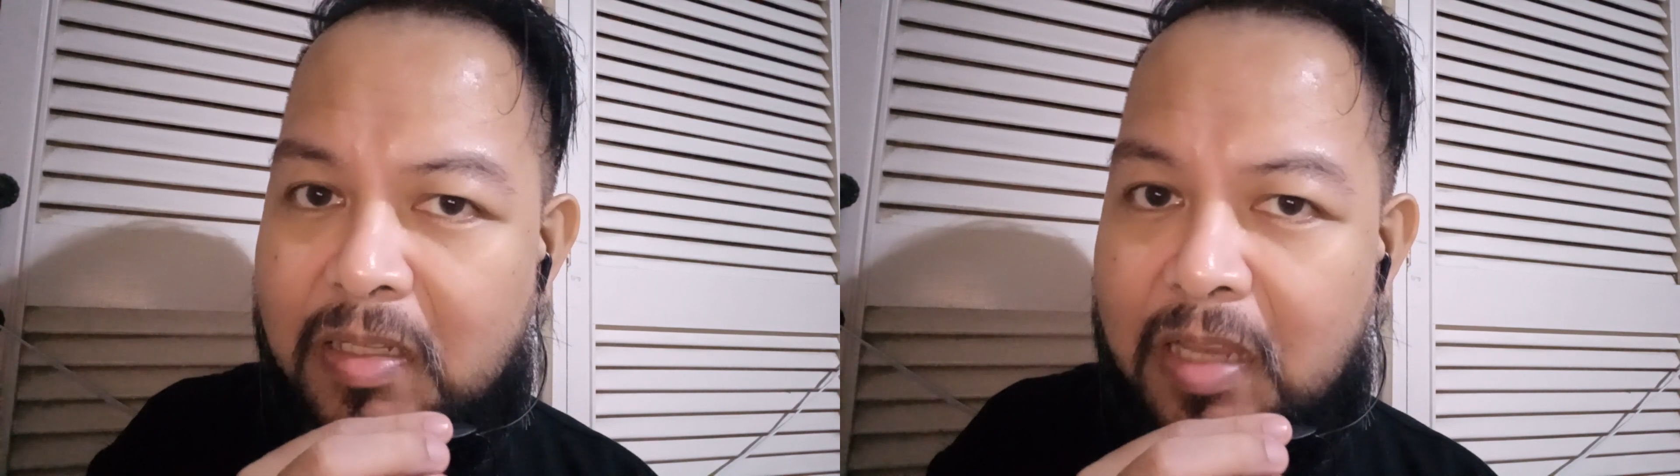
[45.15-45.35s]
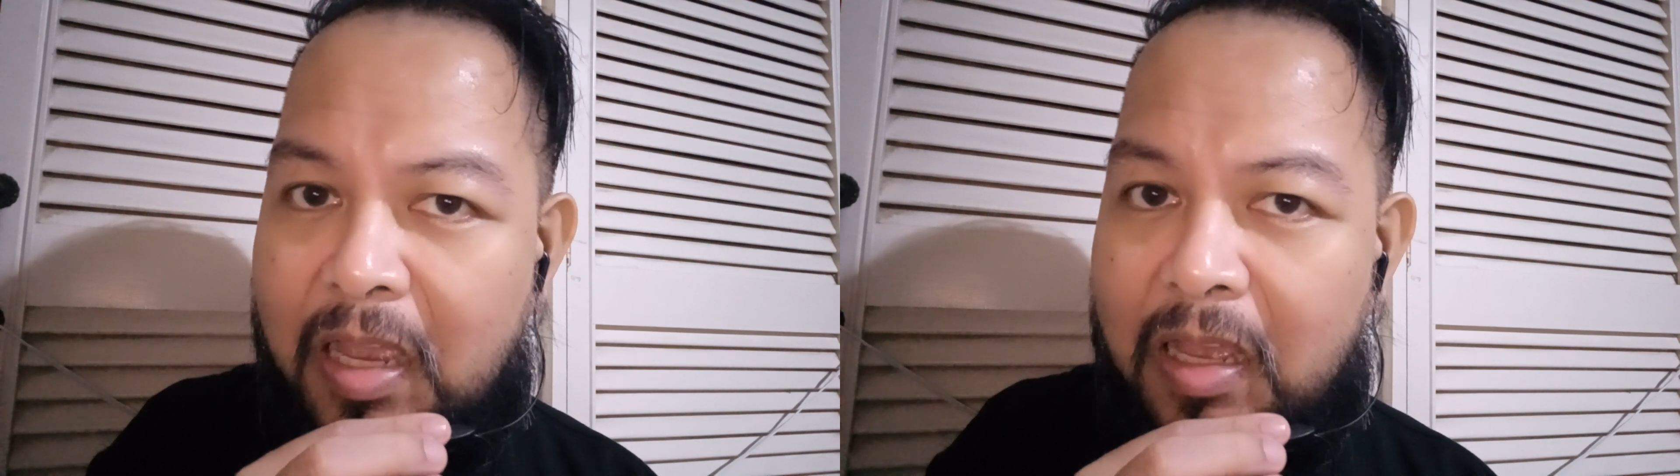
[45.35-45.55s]

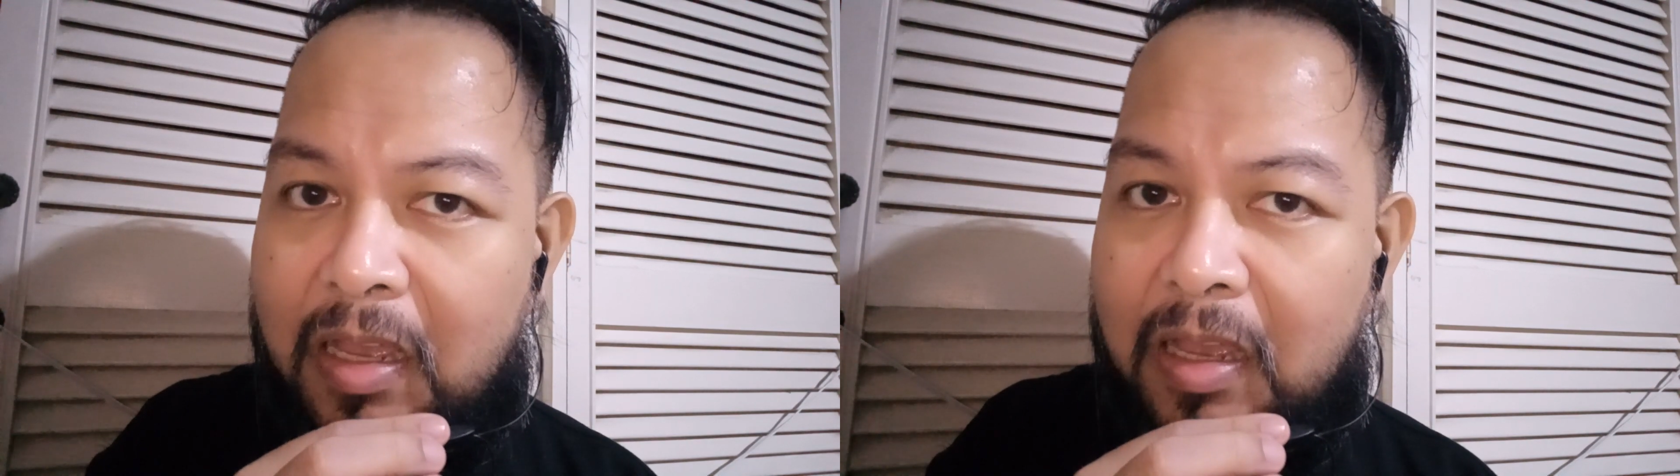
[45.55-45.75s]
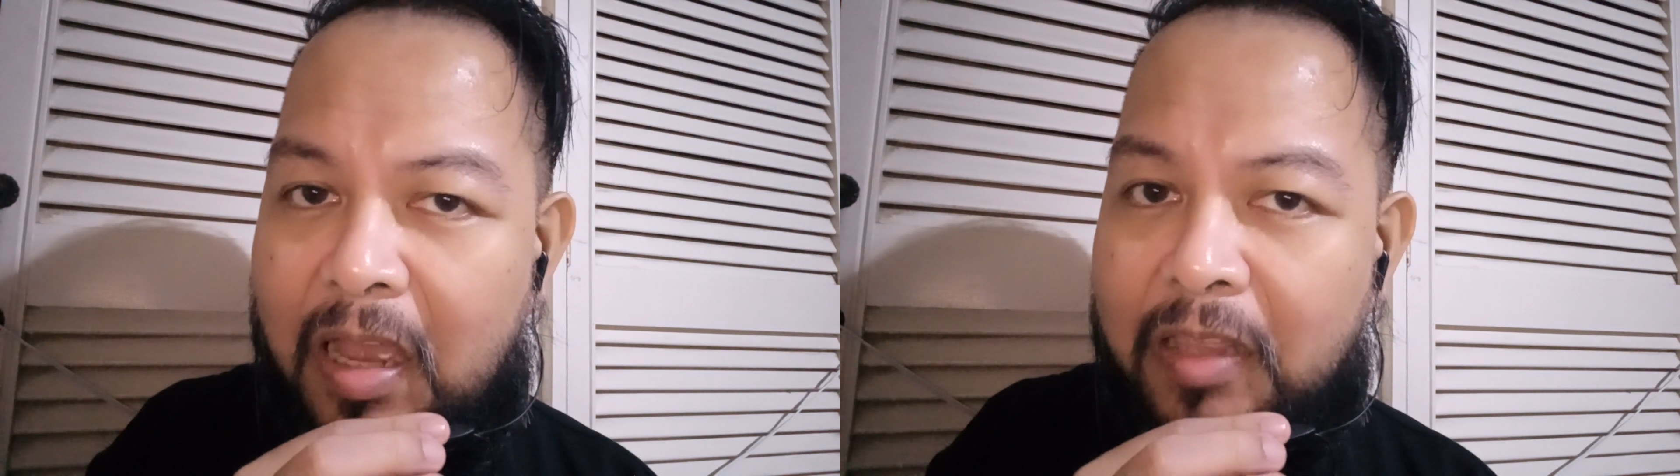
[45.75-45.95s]

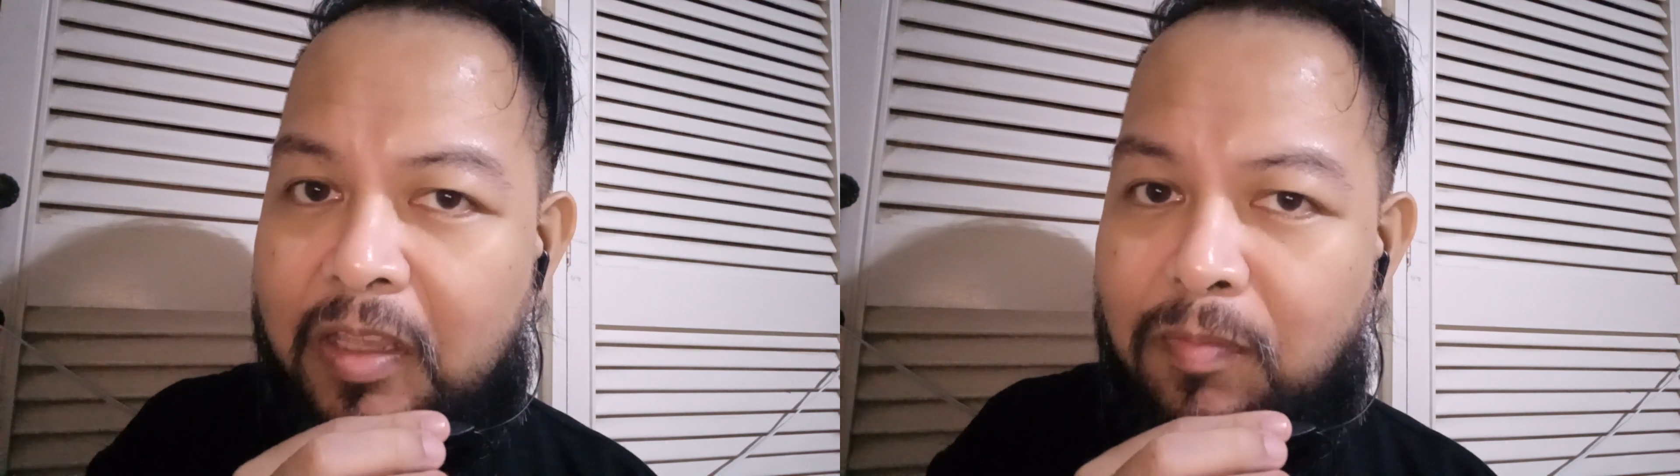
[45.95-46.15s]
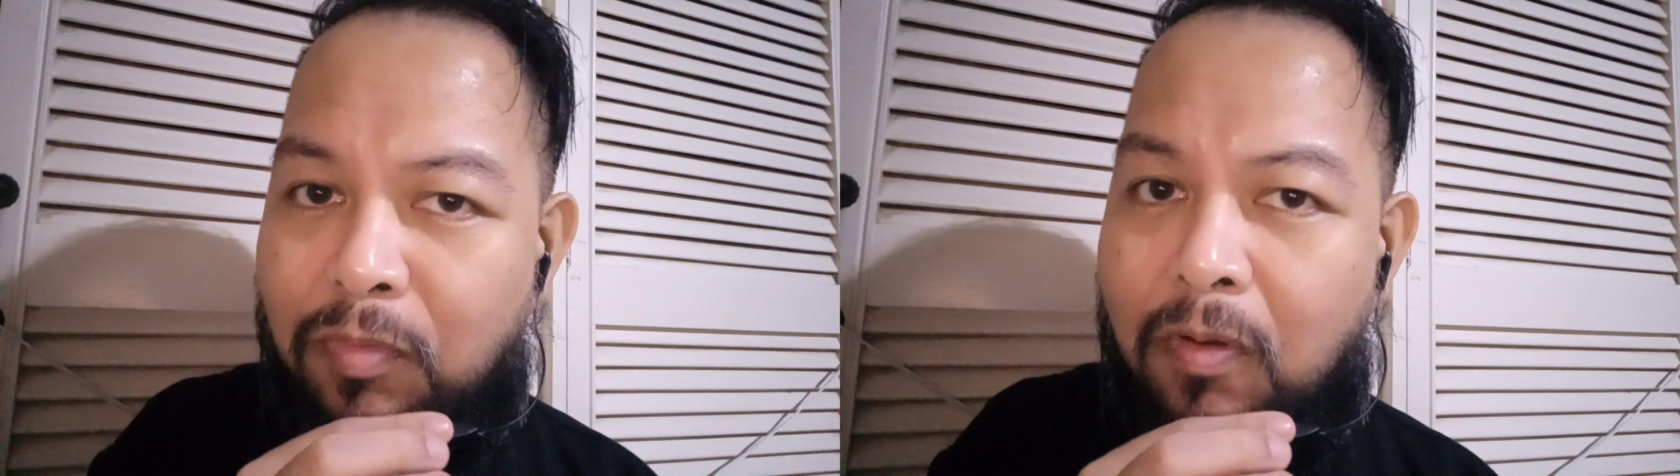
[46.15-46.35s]
sa
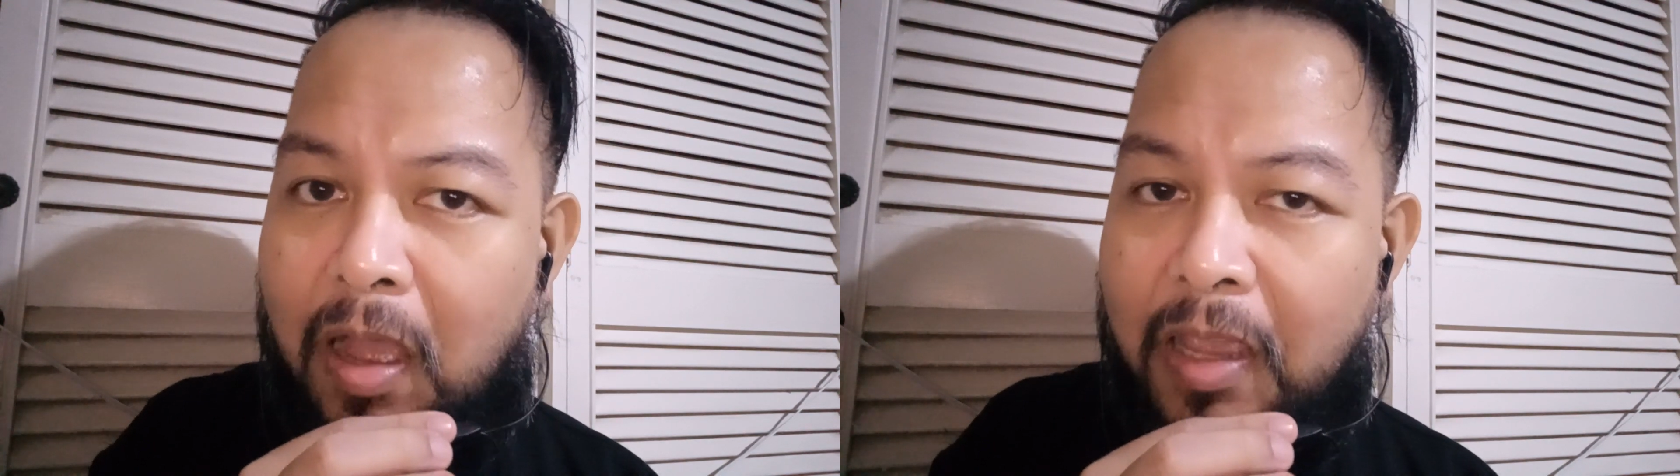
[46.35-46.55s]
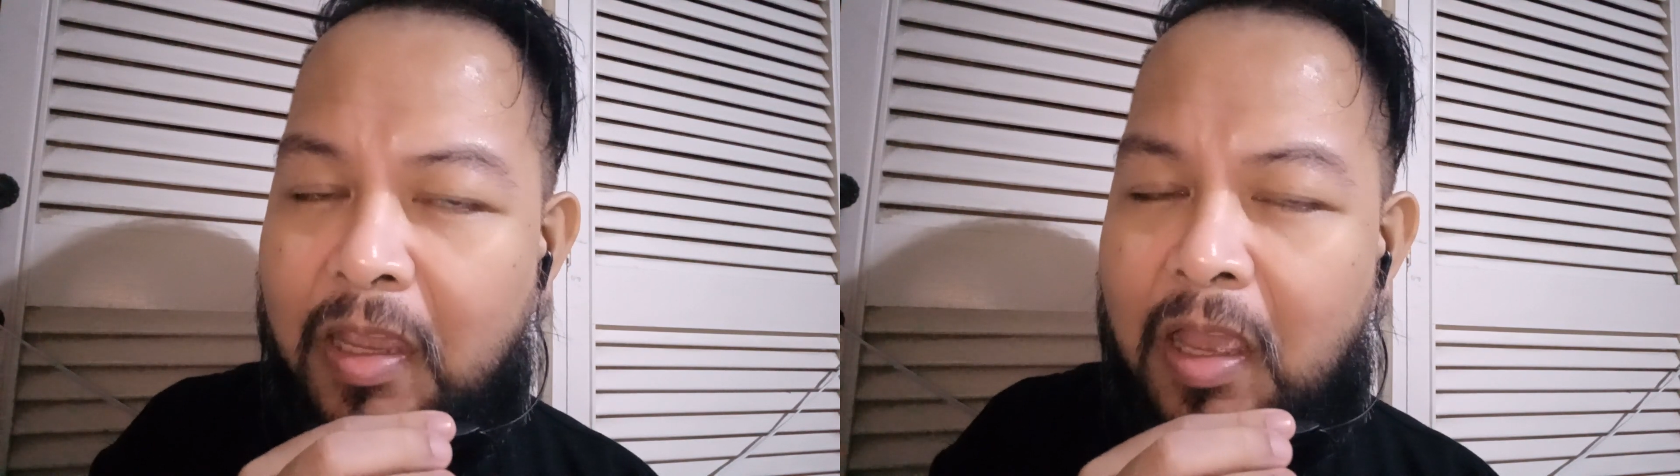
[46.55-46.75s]
ating
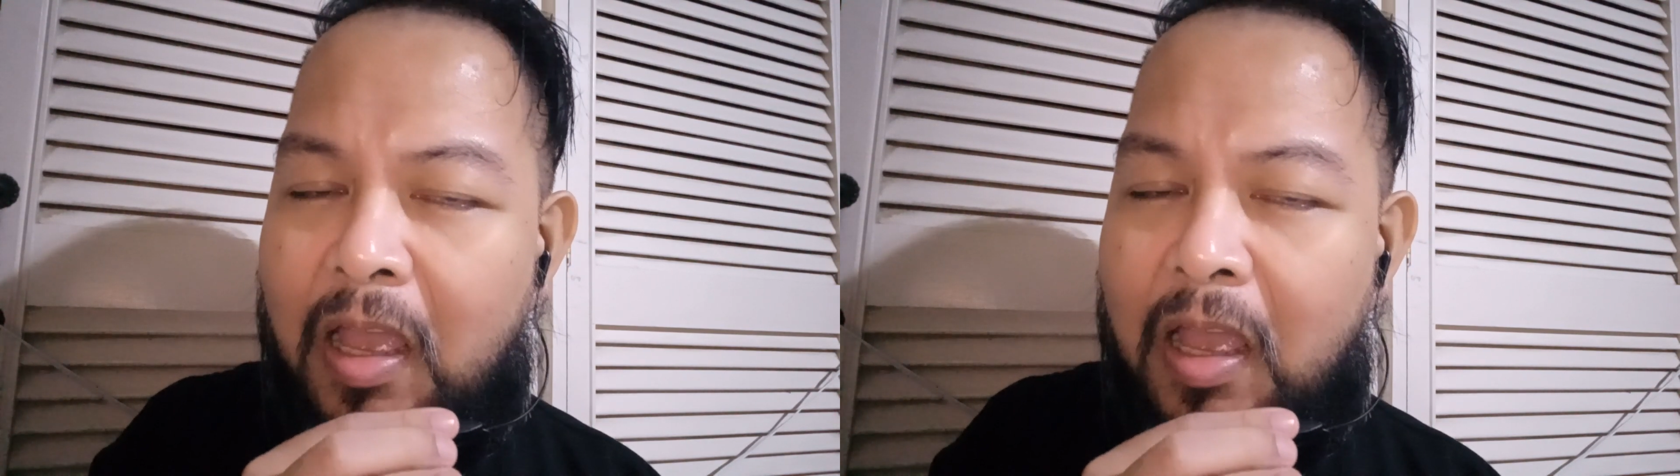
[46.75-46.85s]
buhay